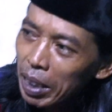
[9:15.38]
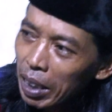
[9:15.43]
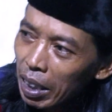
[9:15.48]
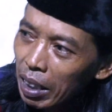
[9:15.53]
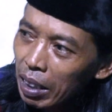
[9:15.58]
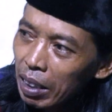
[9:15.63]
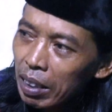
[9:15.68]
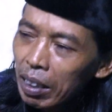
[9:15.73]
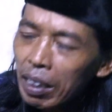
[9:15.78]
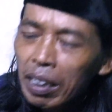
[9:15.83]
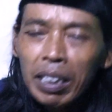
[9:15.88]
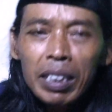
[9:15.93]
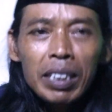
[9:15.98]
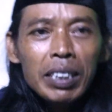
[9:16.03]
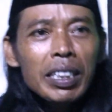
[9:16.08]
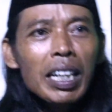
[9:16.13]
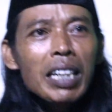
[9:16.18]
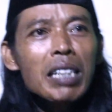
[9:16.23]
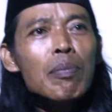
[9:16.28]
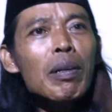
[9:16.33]
deh.
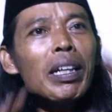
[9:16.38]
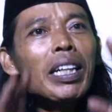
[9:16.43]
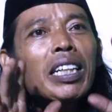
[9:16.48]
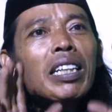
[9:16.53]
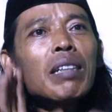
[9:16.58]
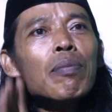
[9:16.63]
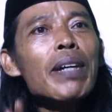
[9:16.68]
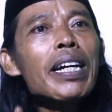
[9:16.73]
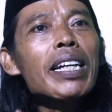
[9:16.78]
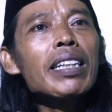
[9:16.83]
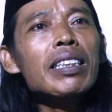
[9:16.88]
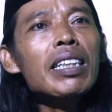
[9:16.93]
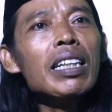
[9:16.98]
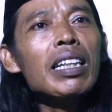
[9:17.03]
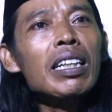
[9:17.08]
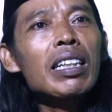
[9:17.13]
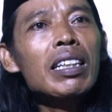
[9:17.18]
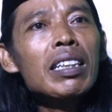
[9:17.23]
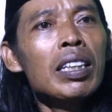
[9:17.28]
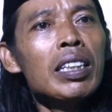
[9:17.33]
Jadi begini Pak RT,
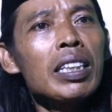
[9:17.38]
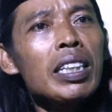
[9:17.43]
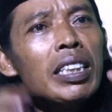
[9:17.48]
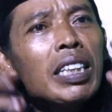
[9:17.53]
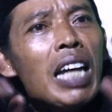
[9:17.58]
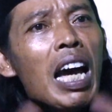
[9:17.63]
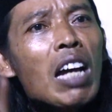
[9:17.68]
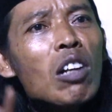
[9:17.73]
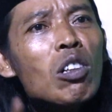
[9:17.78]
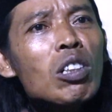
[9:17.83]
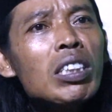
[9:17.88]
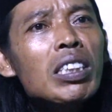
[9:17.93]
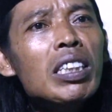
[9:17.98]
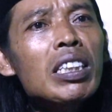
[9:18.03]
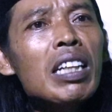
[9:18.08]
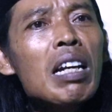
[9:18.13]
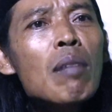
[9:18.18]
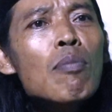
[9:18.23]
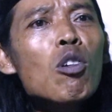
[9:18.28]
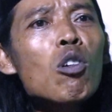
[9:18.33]
kita harus
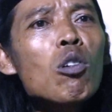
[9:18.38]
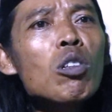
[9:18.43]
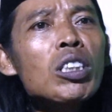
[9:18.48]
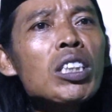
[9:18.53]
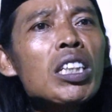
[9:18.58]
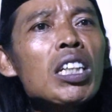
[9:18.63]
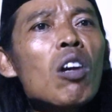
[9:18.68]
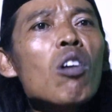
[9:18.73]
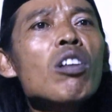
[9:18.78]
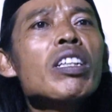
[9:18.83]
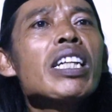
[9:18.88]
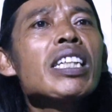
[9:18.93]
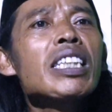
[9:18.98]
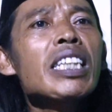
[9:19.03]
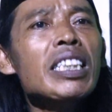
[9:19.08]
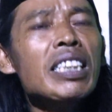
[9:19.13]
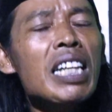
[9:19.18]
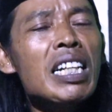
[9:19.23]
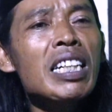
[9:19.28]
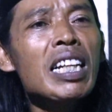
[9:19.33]
segera mengusir ojek
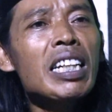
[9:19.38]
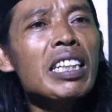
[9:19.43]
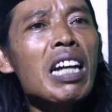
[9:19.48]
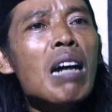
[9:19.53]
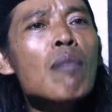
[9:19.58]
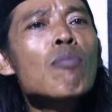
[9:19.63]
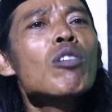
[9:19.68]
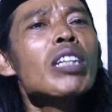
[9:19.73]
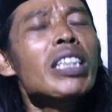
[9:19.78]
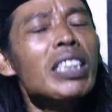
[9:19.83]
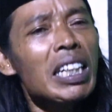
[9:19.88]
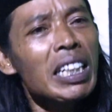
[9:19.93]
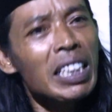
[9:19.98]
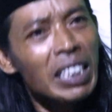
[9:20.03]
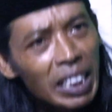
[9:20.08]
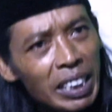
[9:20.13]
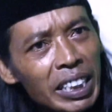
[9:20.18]
setan dari kampung kita ini